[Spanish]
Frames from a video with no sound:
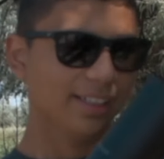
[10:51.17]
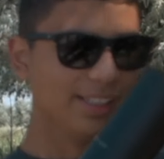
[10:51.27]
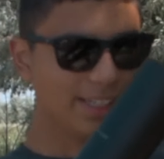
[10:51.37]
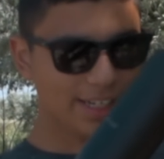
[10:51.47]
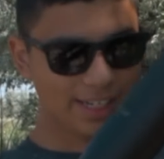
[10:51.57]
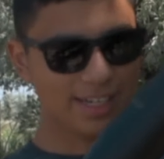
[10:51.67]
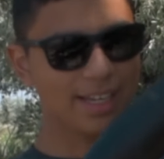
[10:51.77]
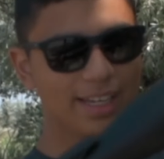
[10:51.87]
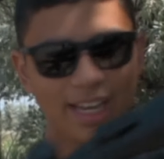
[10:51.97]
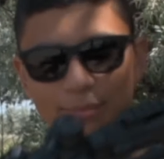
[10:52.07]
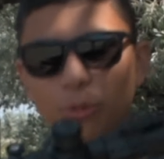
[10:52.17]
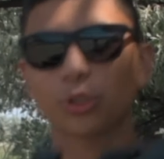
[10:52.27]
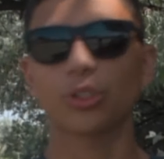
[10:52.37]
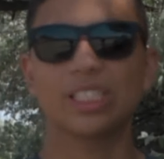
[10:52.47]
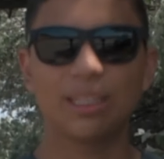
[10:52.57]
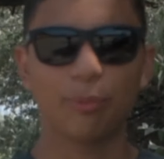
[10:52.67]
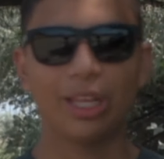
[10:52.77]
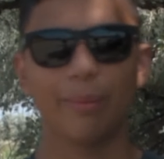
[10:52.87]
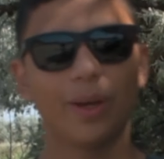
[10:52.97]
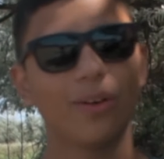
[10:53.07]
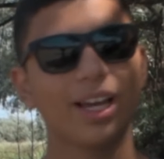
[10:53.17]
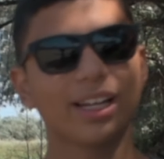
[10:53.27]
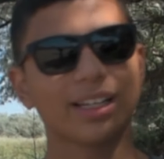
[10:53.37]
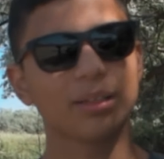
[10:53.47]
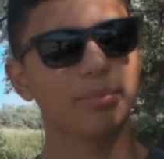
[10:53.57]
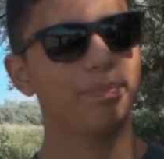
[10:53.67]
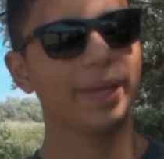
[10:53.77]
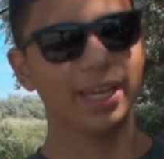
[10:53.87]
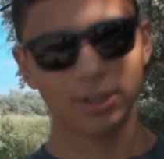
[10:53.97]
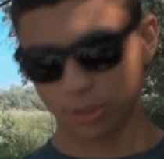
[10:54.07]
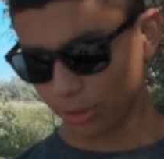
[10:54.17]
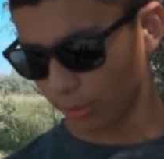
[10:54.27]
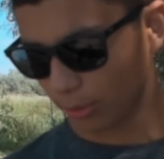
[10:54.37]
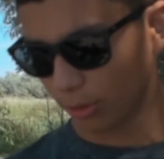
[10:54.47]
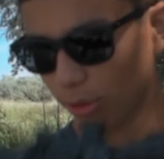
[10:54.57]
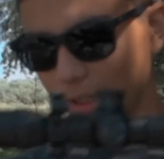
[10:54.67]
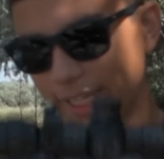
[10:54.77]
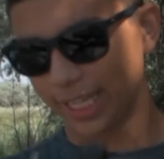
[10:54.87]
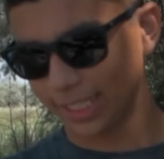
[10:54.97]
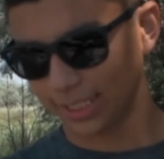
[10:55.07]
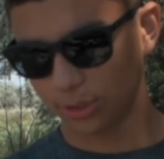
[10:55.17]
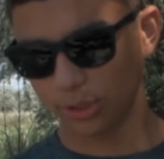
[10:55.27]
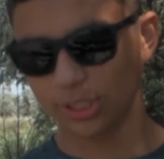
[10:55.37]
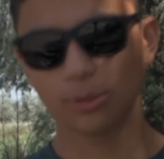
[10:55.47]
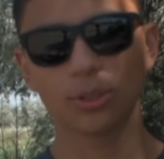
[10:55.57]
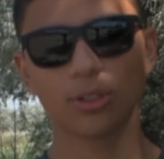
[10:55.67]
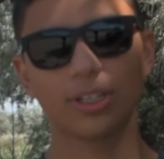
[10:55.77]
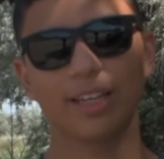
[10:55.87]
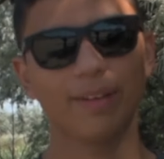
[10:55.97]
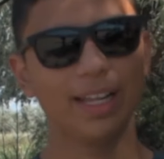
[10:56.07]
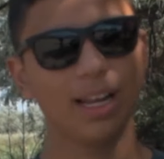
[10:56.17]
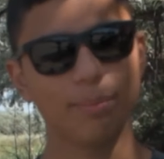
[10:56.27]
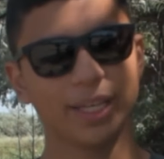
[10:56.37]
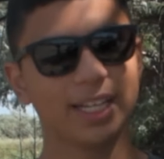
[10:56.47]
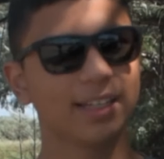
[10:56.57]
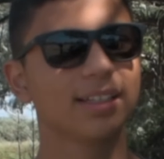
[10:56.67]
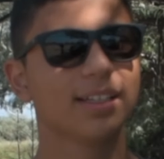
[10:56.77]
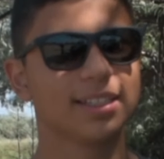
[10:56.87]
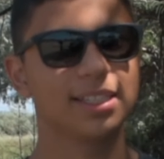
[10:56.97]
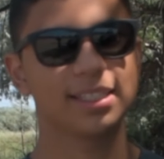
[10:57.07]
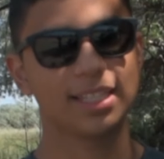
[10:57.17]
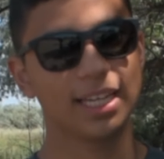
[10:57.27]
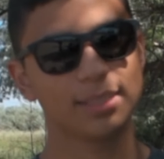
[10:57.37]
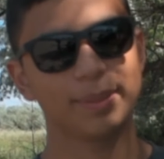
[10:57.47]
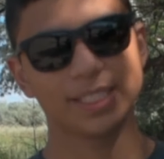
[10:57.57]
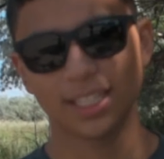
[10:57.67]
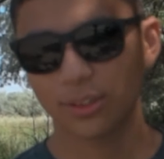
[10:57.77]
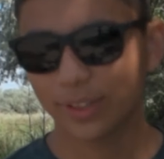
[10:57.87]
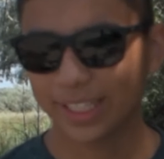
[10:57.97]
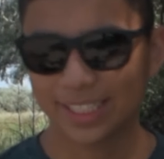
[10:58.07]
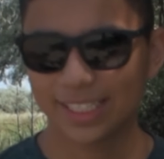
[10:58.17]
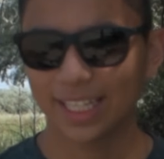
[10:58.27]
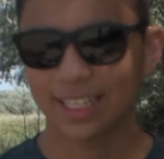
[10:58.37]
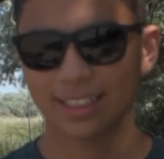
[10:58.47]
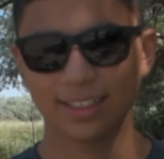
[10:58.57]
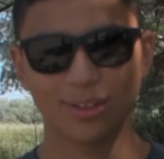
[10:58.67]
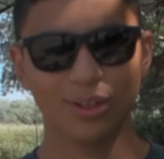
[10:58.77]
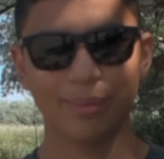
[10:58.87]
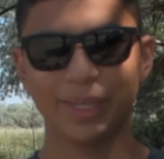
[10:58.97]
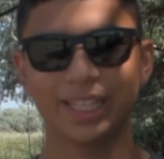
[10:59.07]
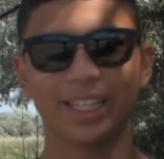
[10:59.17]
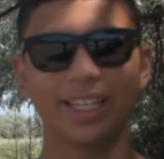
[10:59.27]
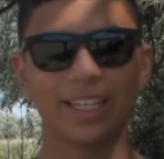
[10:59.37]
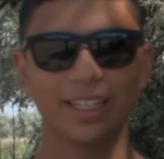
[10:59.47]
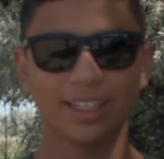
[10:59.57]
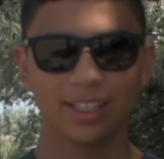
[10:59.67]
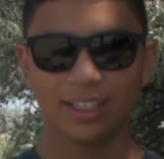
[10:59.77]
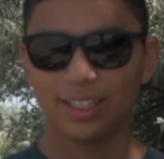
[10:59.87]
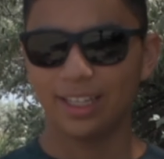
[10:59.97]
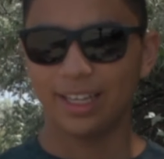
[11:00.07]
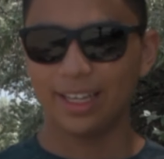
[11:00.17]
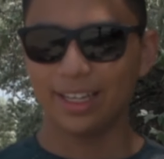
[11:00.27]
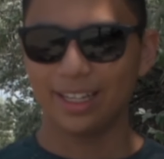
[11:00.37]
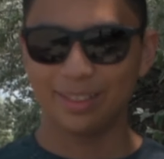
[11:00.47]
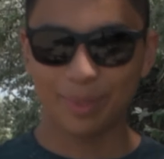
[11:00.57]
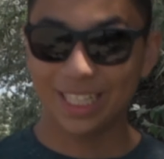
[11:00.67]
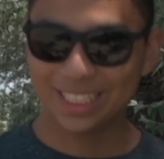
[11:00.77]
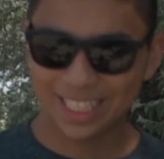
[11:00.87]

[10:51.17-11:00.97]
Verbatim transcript: y hay mucho que se puede mejorar, pero con lo que es estoy seguro que vale la pena. Si estás pensando en cazar, obviamente eh, animales